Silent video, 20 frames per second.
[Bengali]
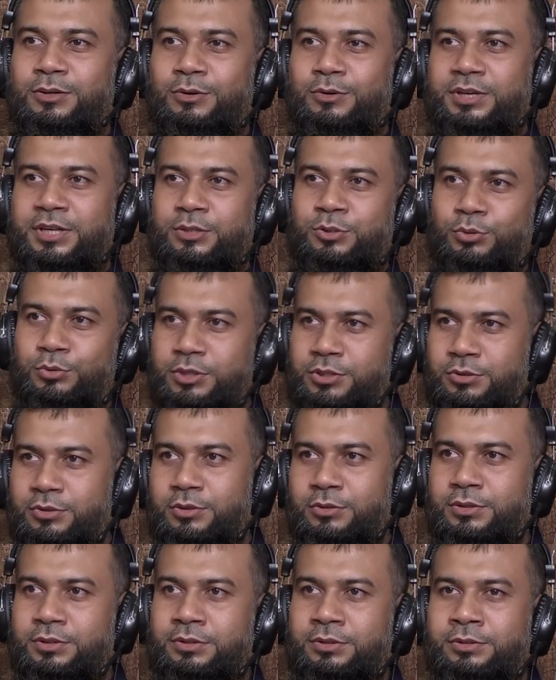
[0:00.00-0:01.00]
অনেক ছুটাছুটি
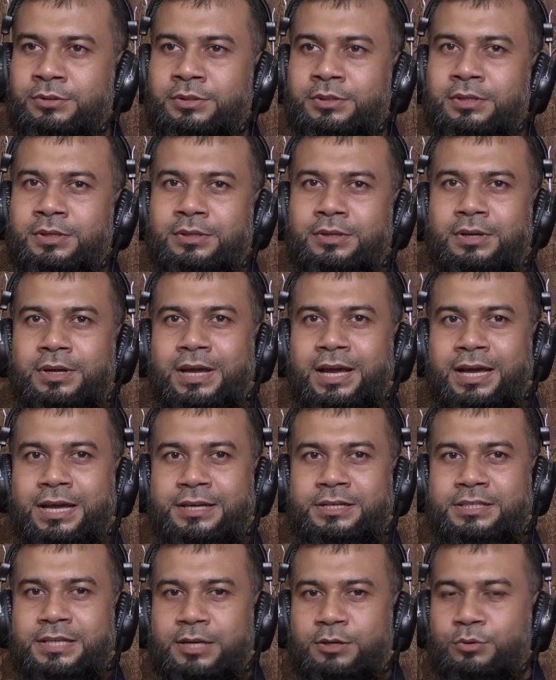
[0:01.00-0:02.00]
করতো আর
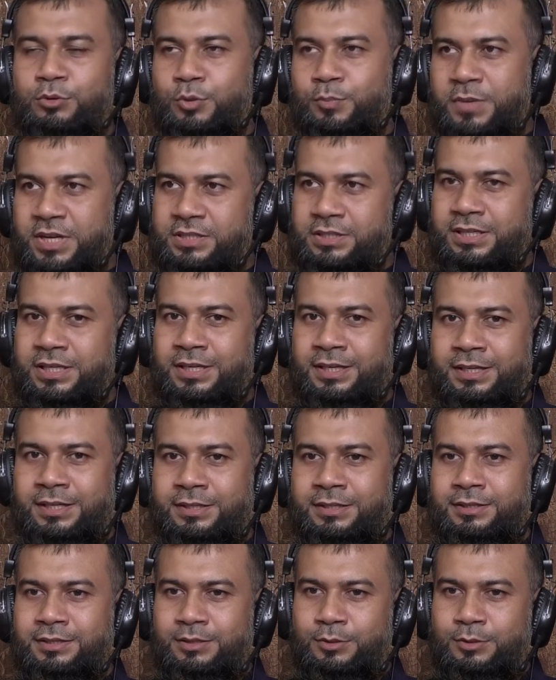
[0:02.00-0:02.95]
সার গরু পাশে গেলে